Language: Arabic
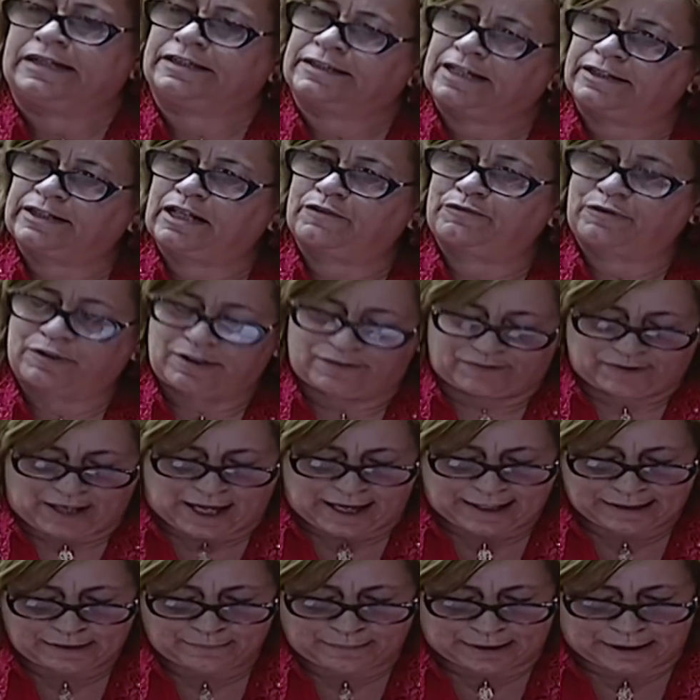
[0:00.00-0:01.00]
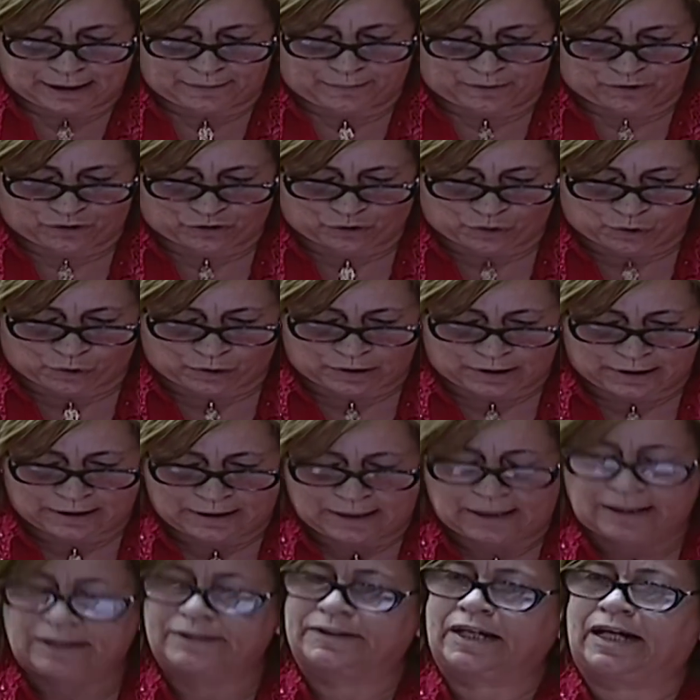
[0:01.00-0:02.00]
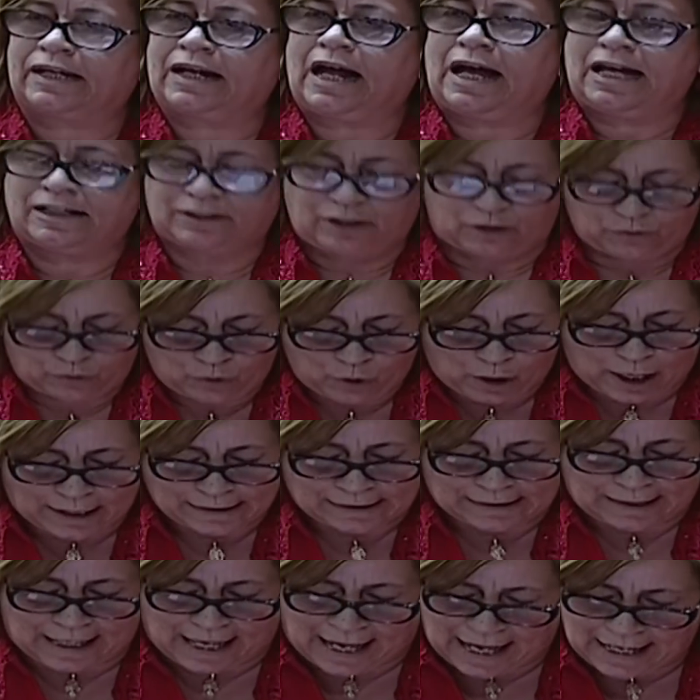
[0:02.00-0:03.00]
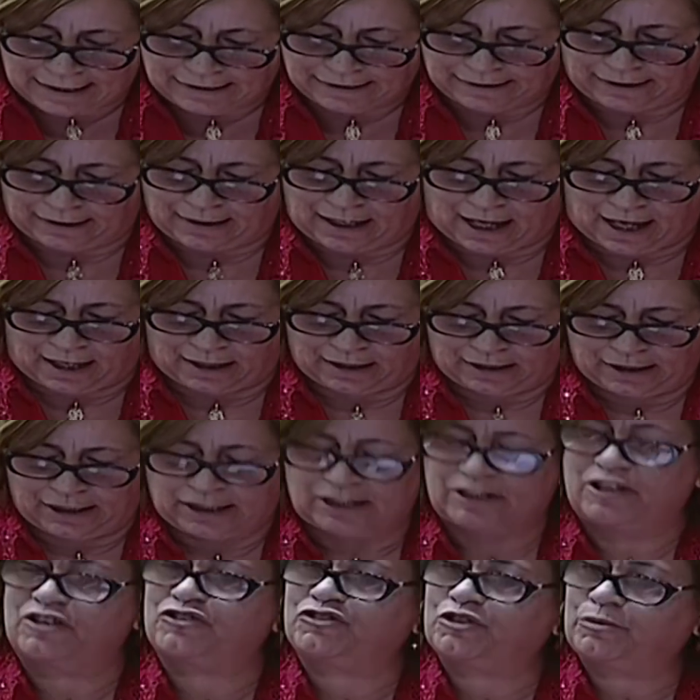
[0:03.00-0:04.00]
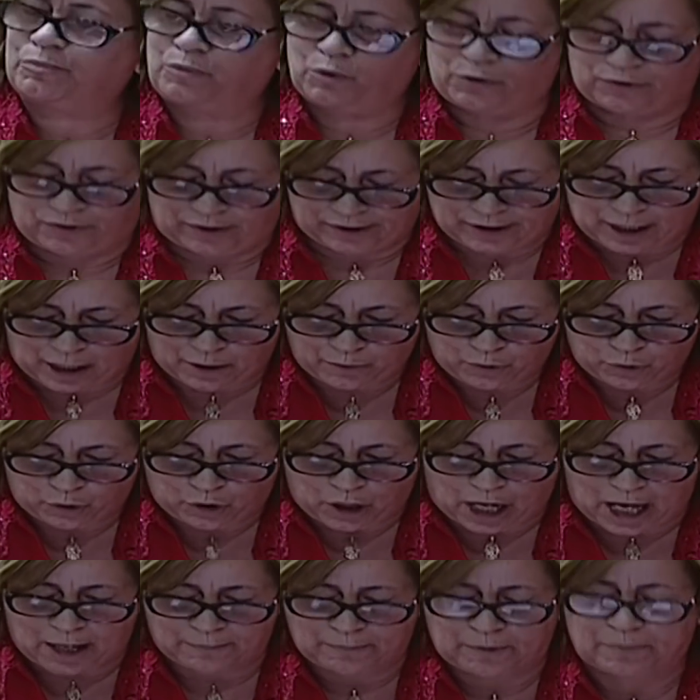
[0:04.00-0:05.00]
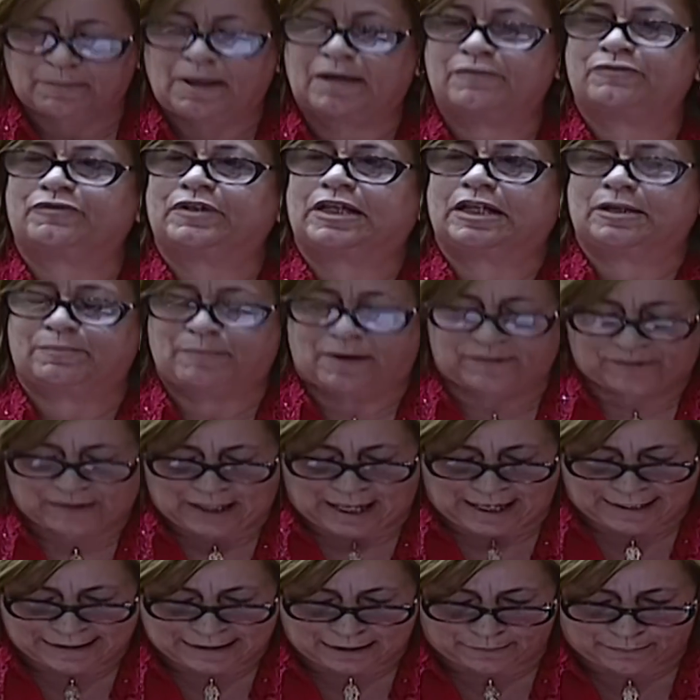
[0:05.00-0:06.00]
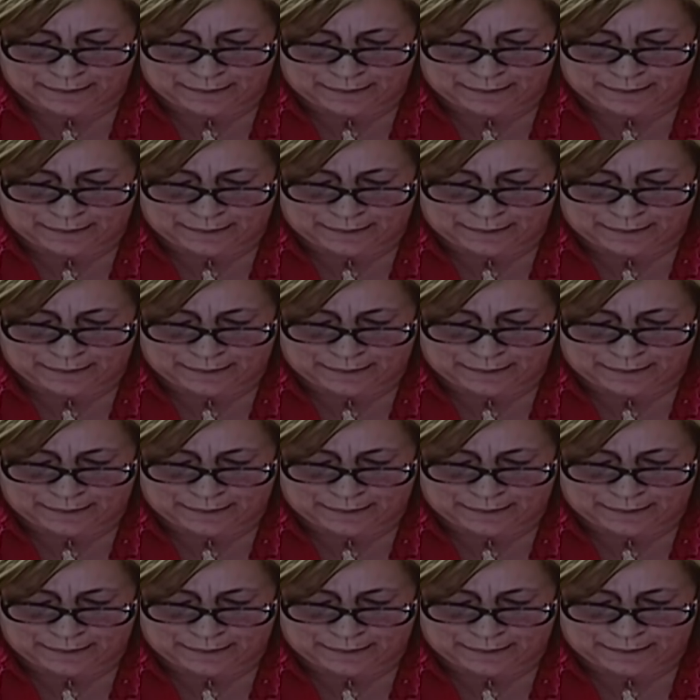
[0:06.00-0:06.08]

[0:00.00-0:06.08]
إننا في الاتحاد المغربي للشغل نرى أن النقط العالقة يجب تداولها بما فيه مصلحة